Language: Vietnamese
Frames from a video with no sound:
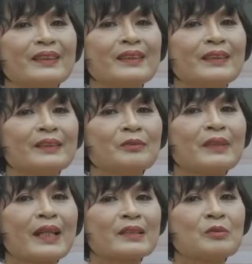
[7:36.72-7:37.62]
thì chúng
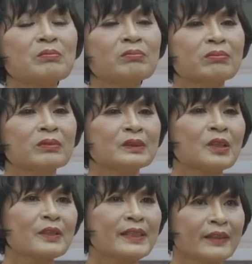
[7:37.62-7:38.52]
ta dùng
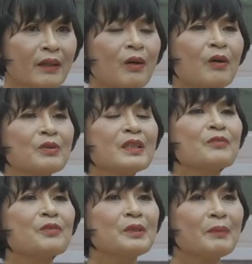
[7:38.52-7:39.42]
cho trẻ nhỏ cũng như là
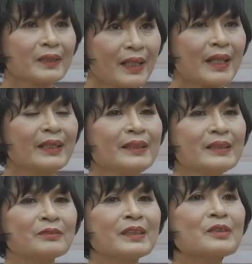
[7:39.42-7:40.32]
phụ nữ mang thai ấy, thì
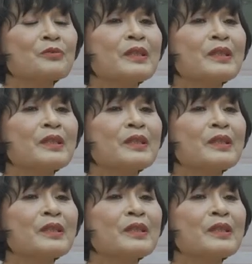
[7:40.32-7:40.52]
chúng ta dùng